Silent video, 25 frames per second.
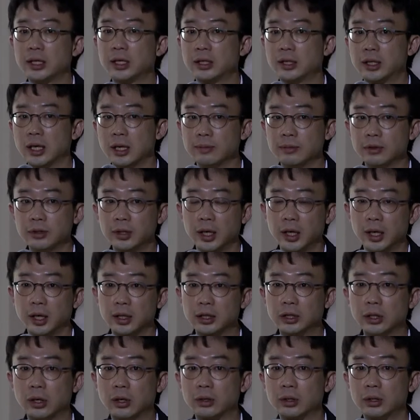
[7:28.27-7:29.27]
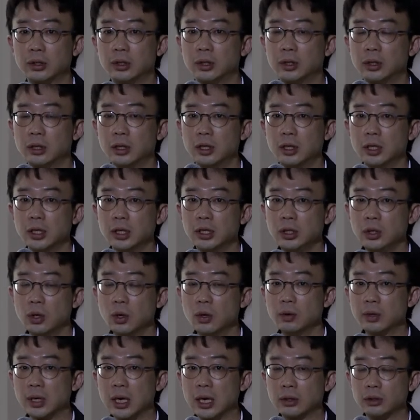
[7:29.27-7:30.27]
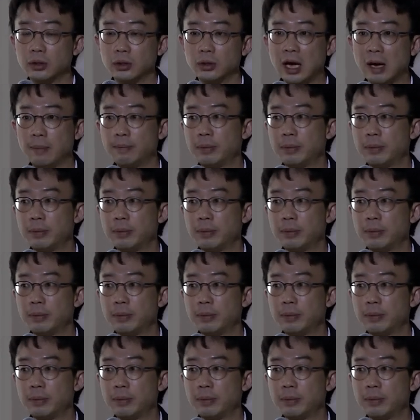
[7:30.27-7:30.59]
있기 때문에 그거를 이용을 하고요.